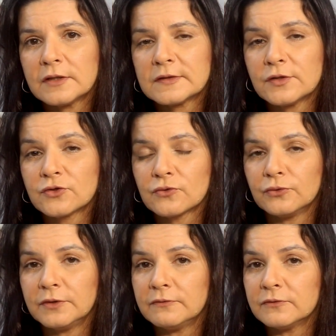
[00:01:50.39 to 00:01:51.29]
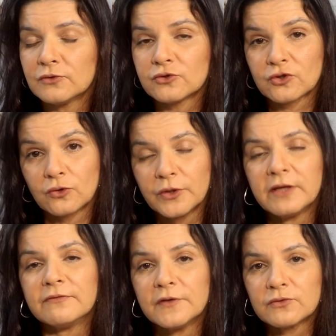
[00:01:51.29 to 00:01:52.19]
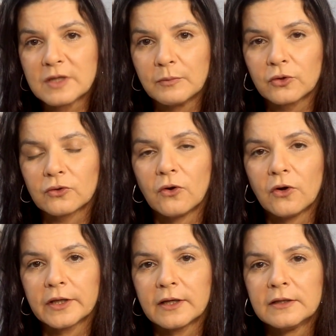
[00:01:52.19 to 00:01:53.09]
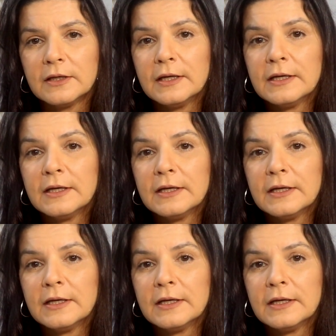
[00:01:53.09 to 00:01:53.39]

se exclui vinhos da Borgonha,